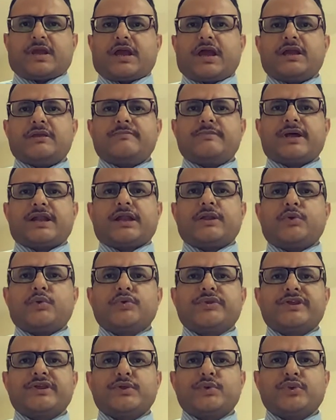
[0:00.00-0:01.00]
أجبر
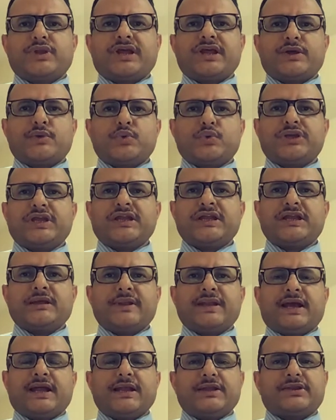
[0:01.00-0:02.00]
الحوثيون يهود
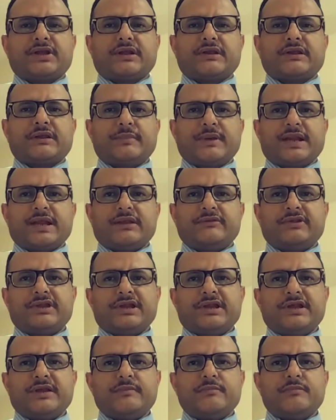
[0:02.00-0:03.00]
اليمن على ترك
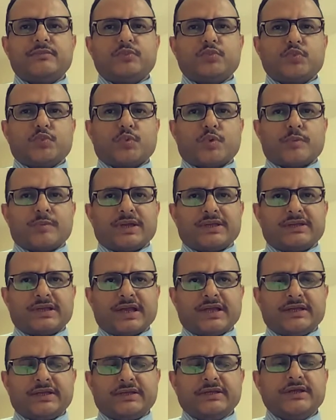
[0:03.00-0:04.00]
منازلهم
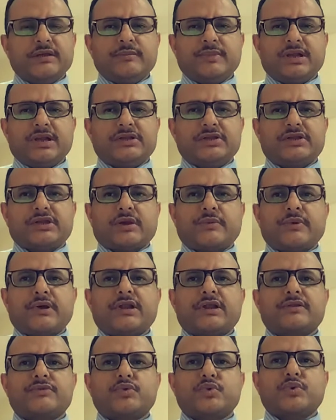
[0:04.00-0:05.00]
ومزارعهم التي
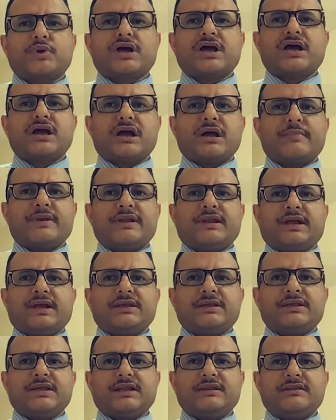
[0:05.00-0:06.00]
توارثوها أبا
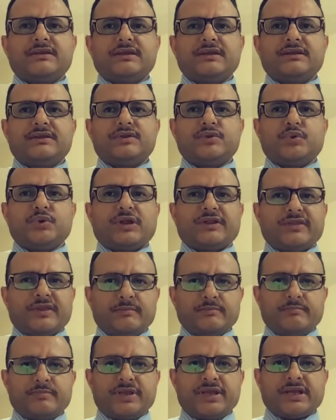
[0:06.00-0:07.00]
عن جد دون
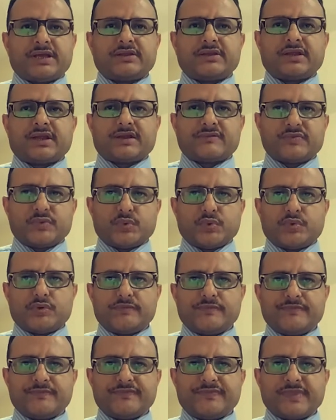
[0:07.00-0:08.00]
ذنب اقترفوا
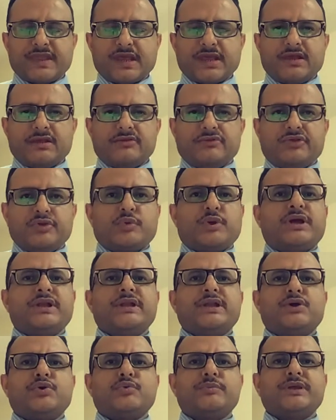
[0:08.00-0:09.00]
سوى
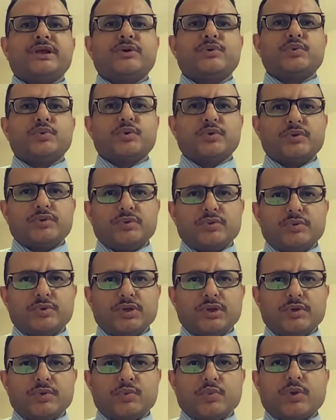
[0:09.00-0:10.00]
أنهم يهود
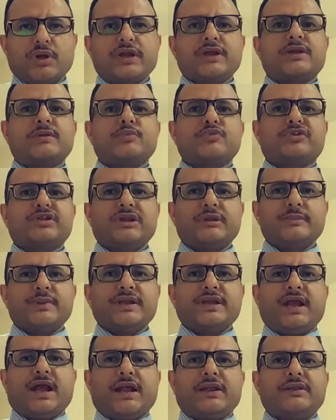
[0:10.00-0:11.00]
وغير
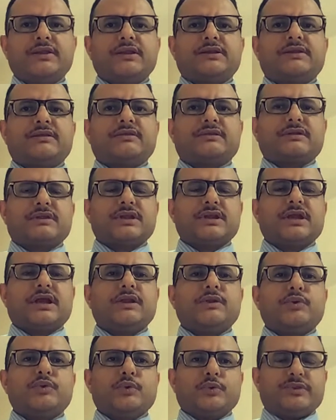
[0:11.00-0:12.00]
مسلمين حد تصريح
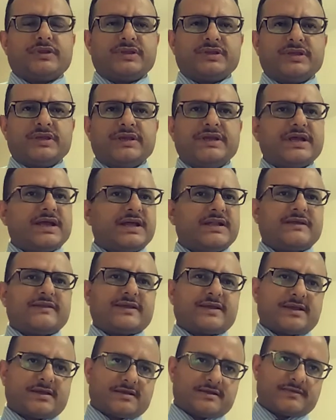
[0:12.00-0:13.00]
الحوثيين
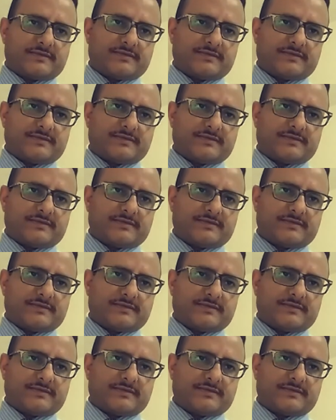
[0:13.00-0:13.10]
آنذاك